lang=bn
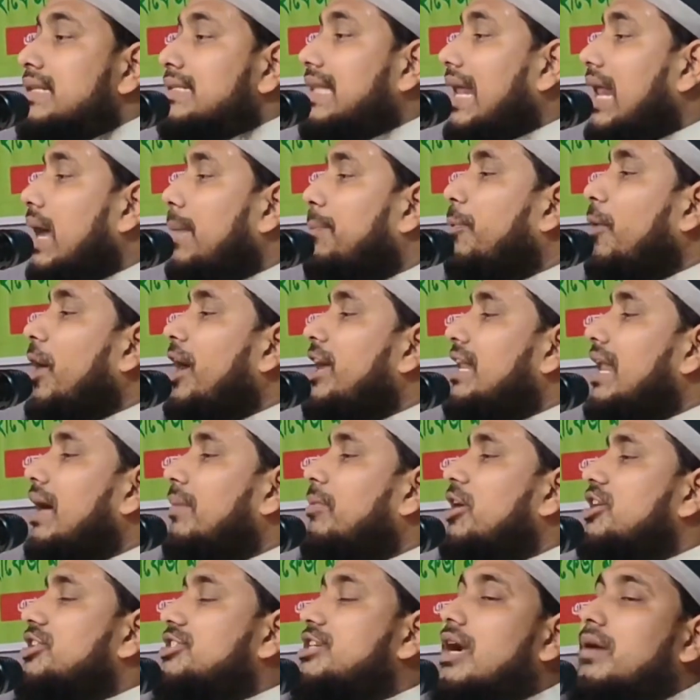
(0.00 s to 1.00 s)
তারা পয়লা
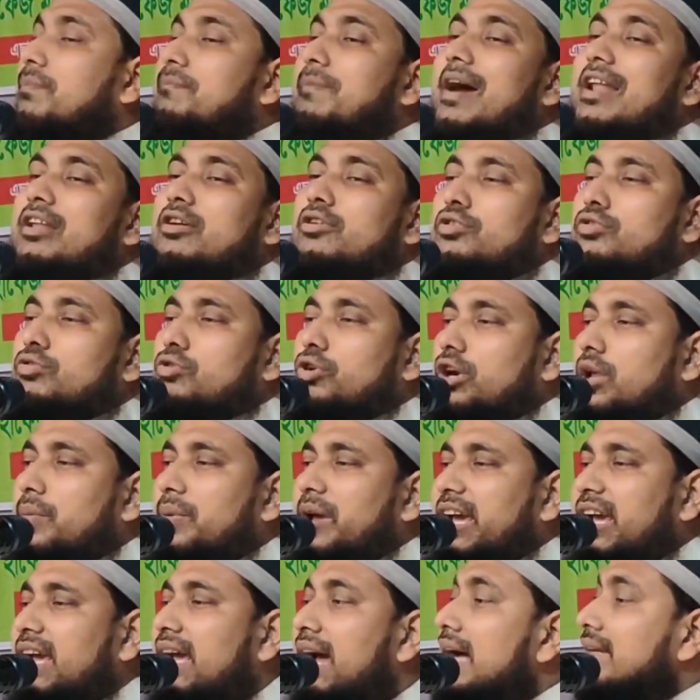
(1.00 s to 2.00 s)
বৈশাখ পালন
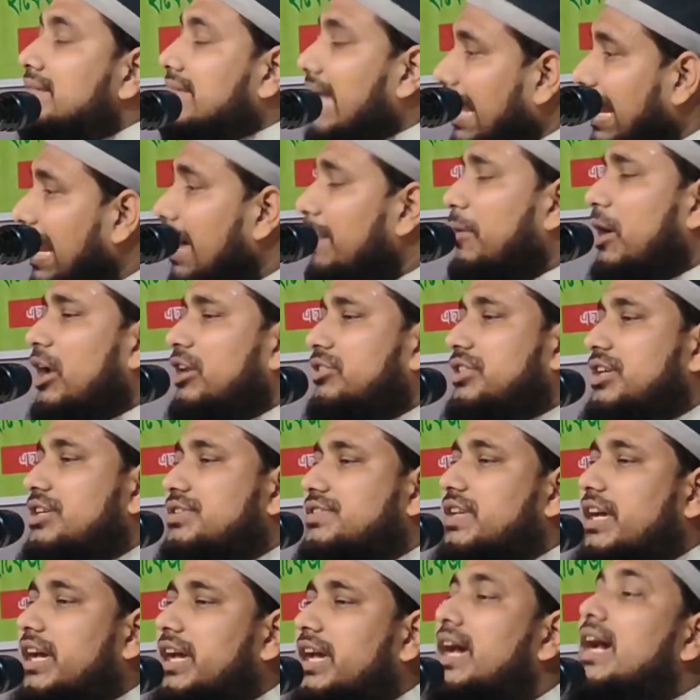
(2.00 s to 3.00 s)
করবে তারা
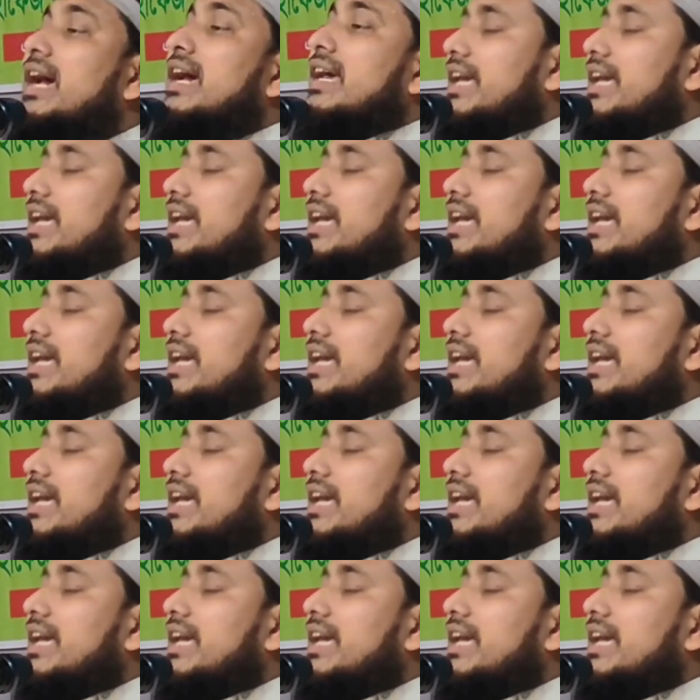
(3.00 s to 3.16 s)
বলতেছে